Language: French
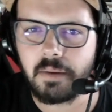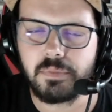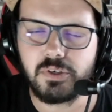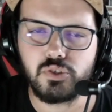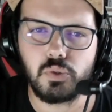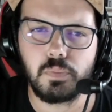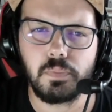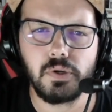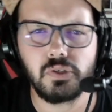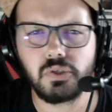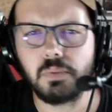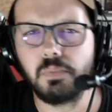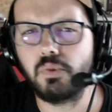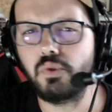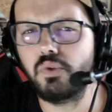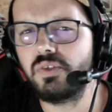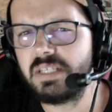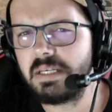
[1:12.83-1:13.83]
mais je pense que
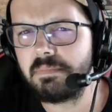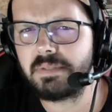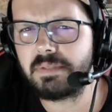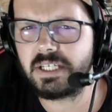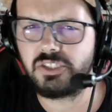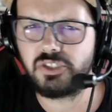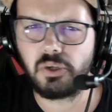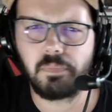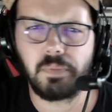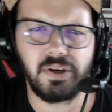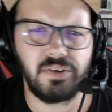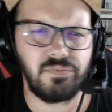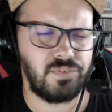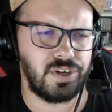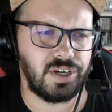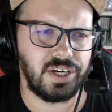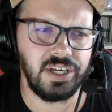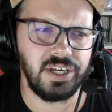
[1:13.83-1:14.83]
mon deuxième catcheur
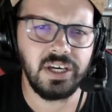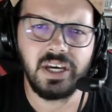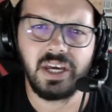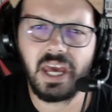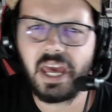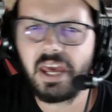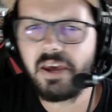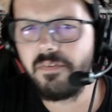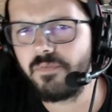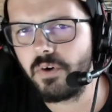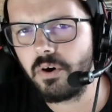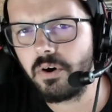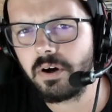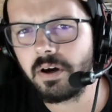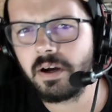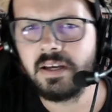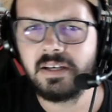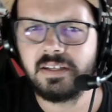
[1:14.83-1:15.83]
préféré ever,